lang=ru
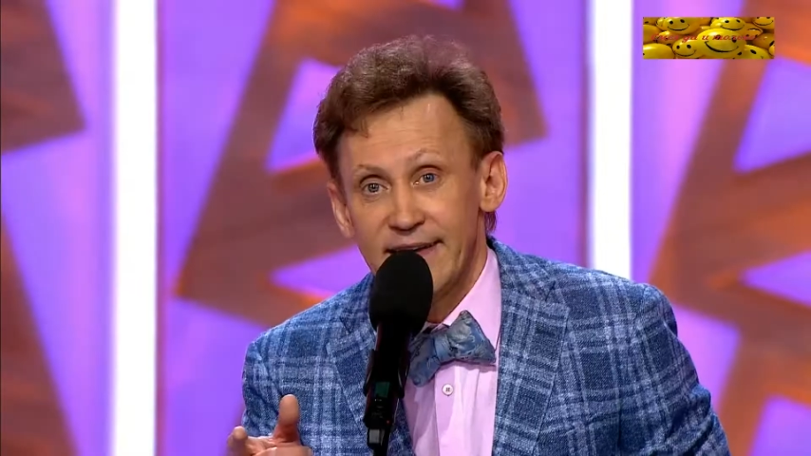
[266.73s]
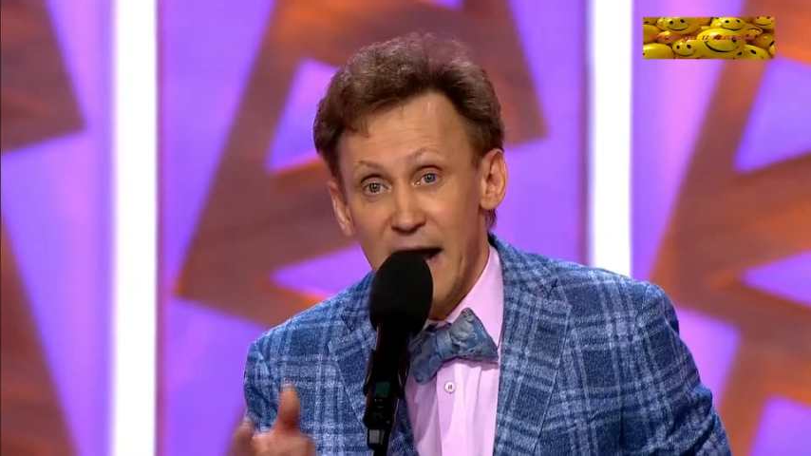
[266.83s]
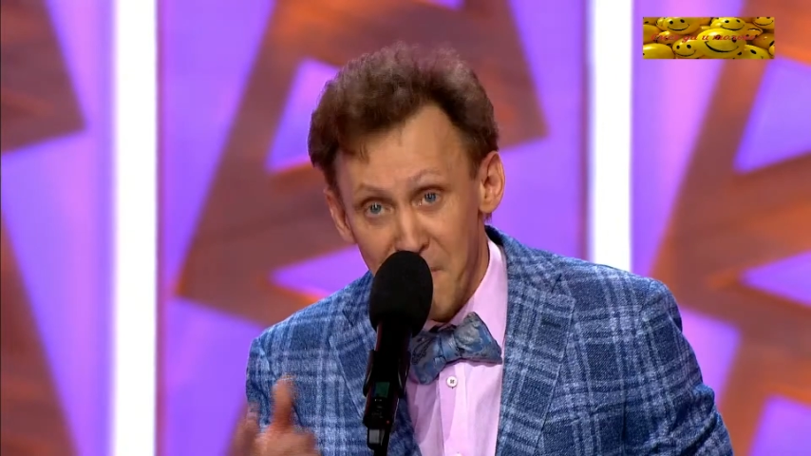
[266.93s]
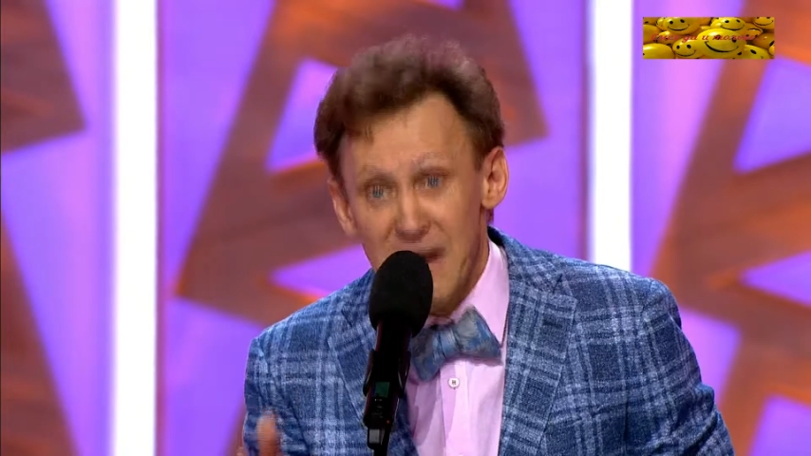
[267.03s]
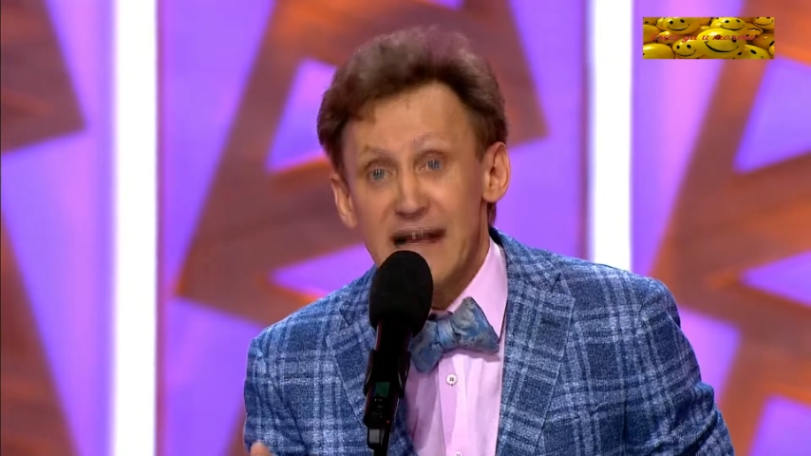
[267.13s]

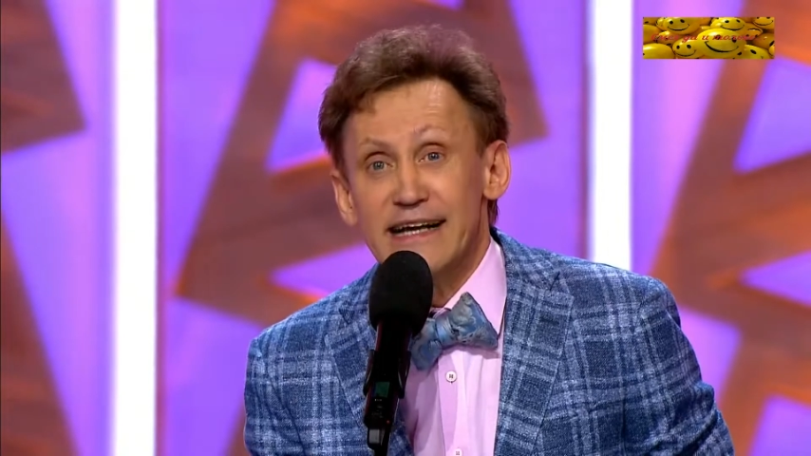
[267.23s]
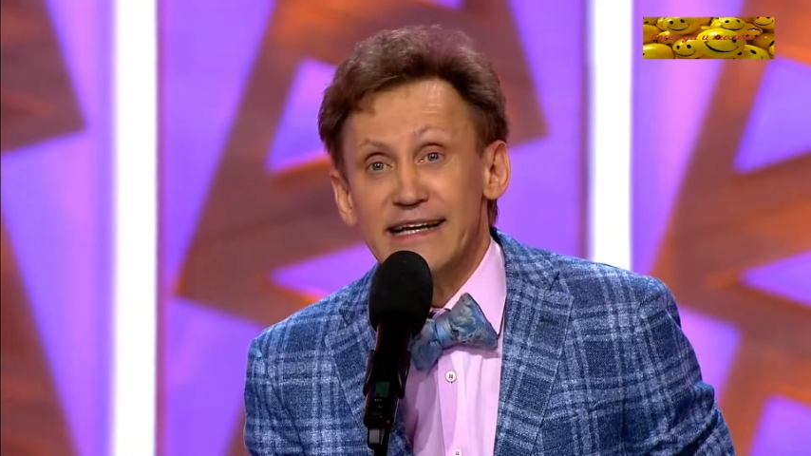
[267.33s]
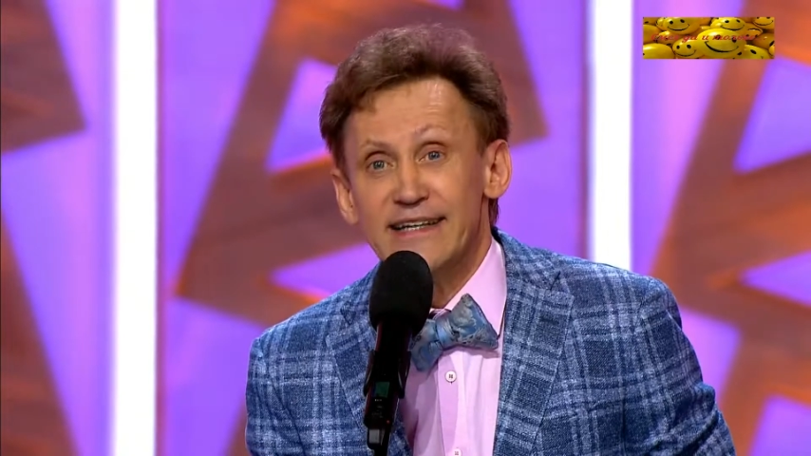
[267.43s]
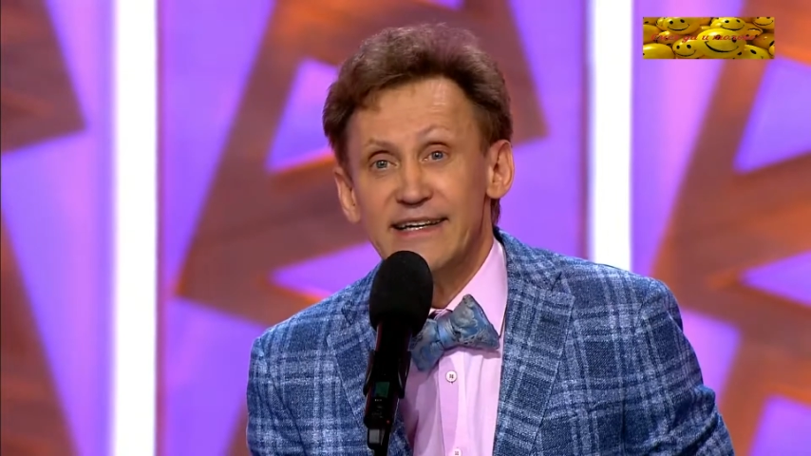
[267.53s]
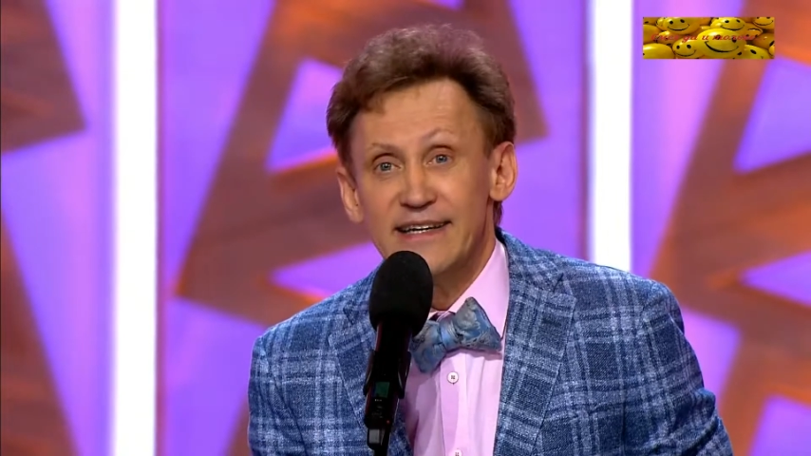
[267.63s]
а мы
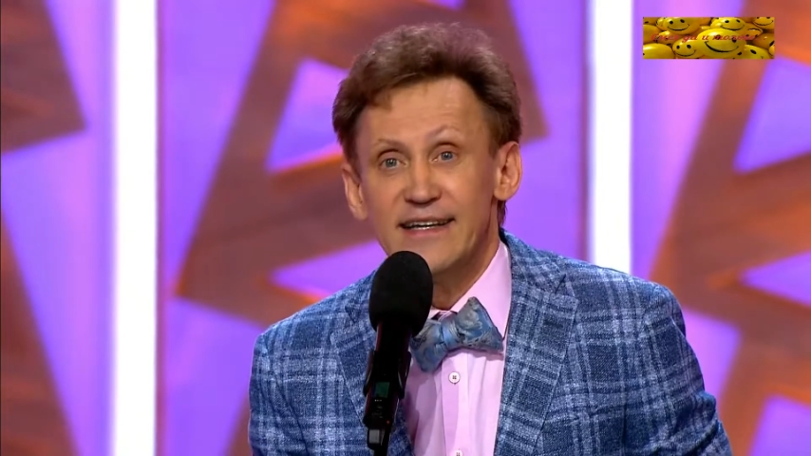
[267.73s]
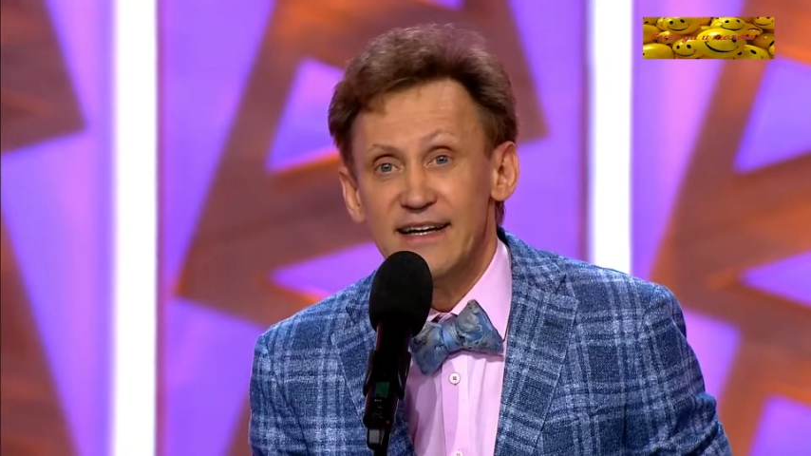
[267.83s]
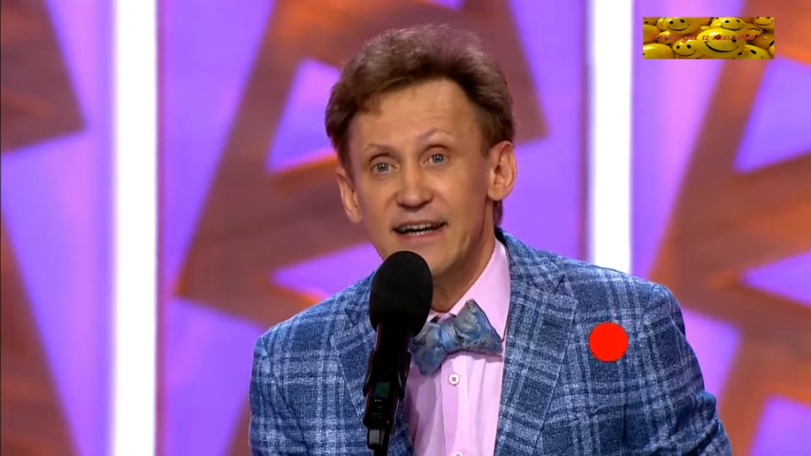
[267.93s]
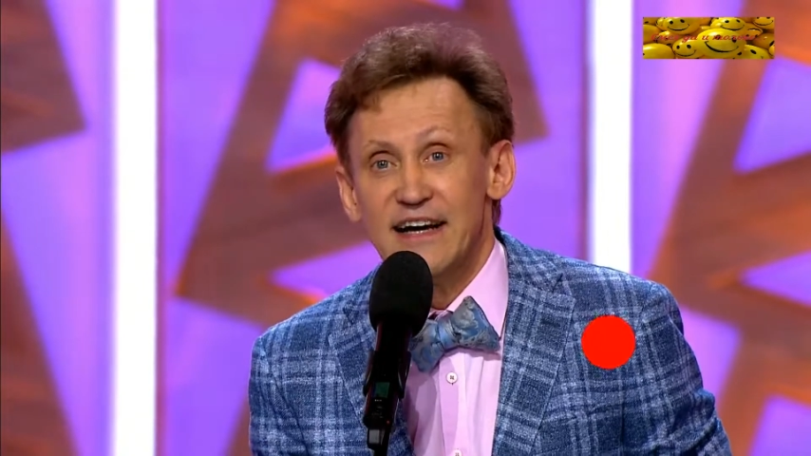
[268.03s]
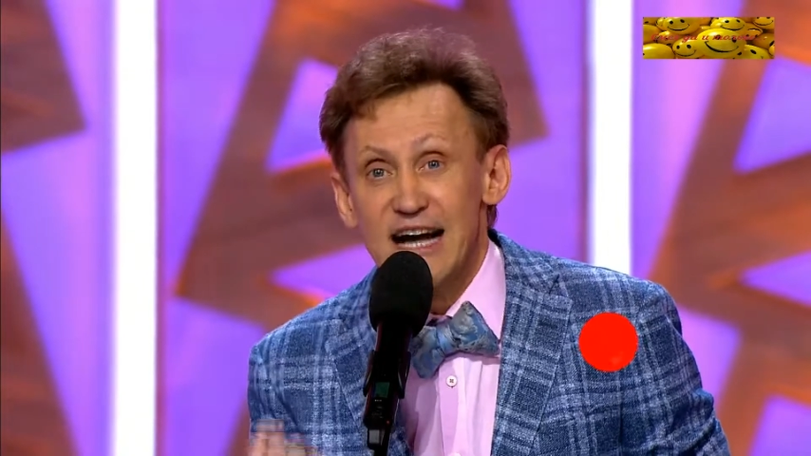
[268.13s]

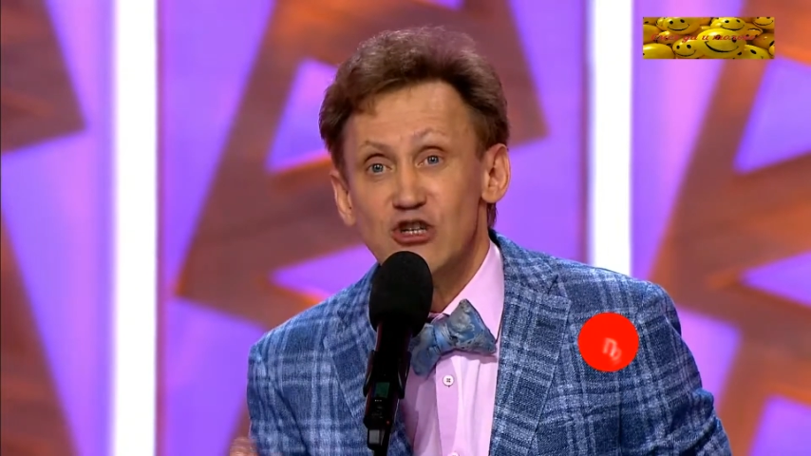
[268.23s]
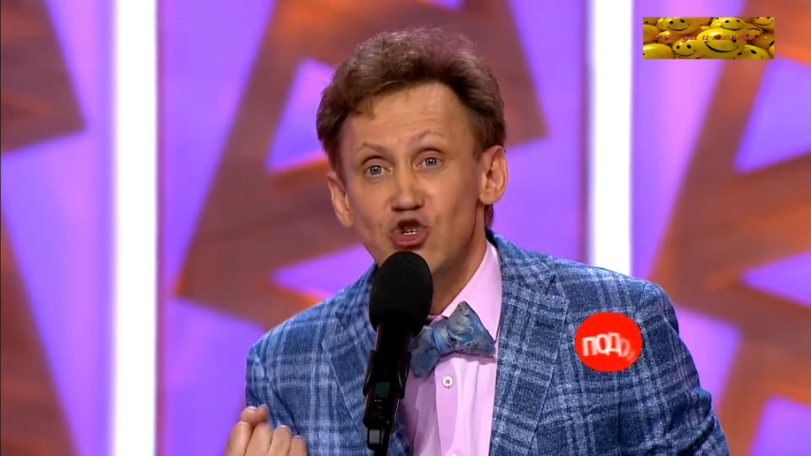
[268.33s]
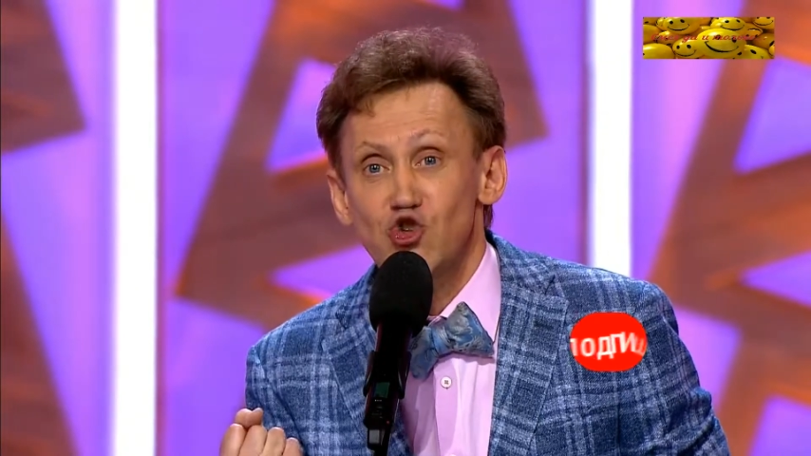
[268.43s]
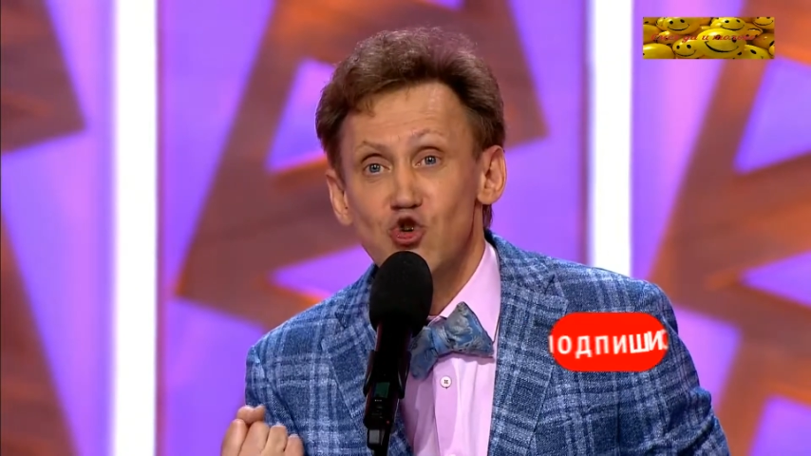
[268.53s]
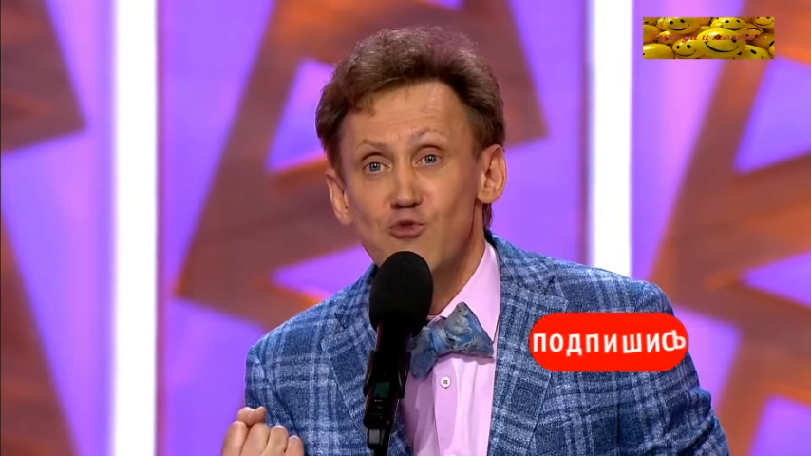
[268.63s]

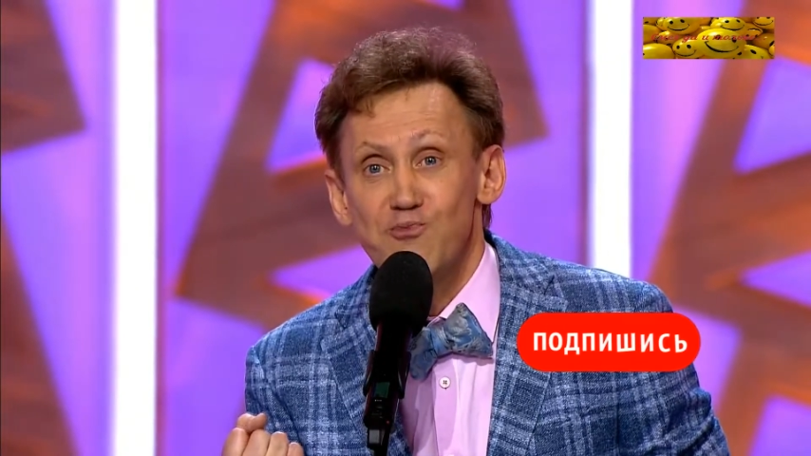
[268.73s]
каждую